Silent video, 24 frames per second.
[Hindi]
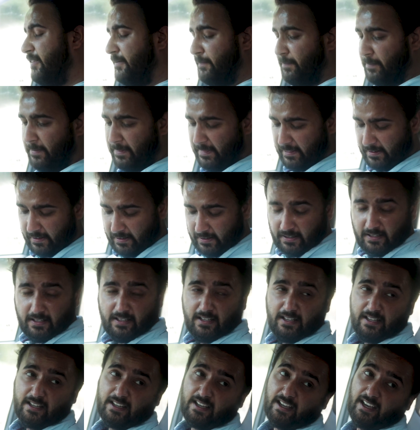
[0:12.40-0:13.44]

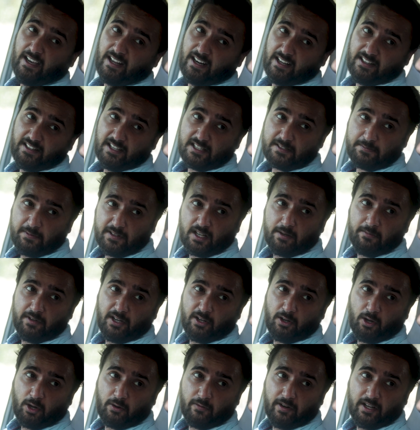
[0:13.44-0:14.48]
कह रहे दस पंद्रह मिनट
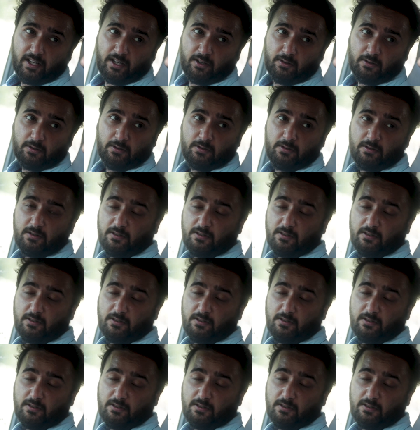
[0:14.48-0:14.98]
और वेट करो